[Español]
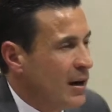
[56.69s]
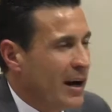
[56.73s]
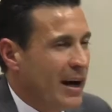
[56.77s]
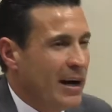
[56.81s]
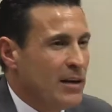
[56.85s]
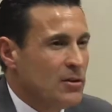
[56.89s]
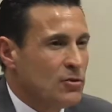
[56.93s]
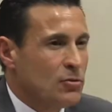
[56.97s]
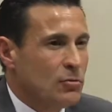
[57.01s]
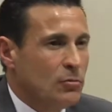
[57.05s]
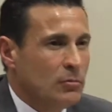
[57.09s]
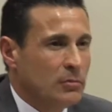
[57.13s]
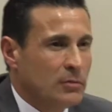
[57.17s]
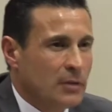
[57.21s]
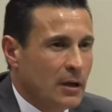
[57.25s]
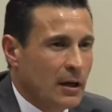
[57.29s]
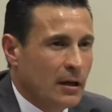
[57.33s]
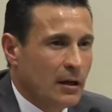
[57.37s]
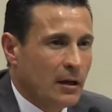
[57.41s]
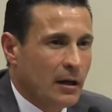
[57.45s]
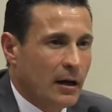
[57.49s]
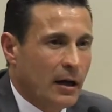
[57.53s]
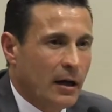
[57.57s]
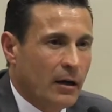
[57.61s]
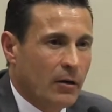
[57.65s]
a
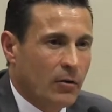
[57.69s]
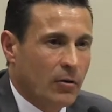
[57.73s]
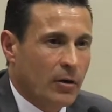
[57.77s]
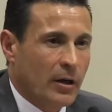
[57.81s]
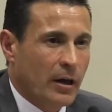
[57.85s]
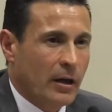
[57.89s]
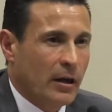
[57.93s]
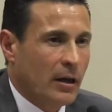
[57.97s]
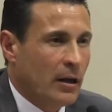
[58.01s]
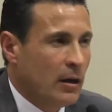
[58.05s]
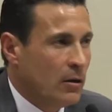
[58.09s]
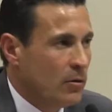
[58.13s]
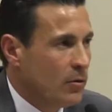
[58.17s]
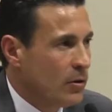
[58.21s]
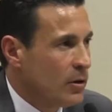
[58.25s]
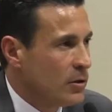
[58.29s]
insultar a lo que quiero,